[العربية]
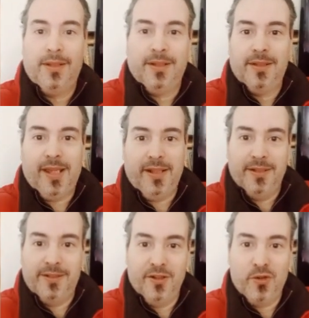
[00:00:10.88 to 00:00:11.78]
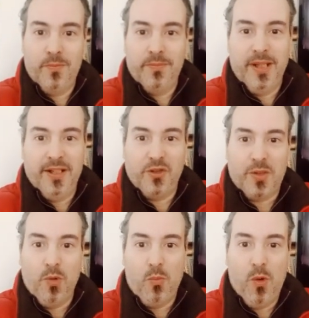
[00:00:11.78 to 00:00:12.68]
تحياتي لكم نهاية
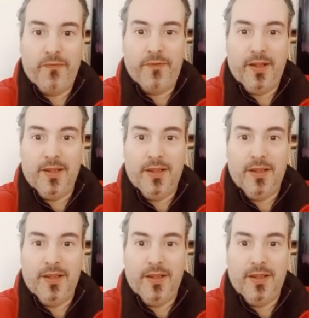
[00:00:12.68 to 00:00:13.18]
أسبوع موفقة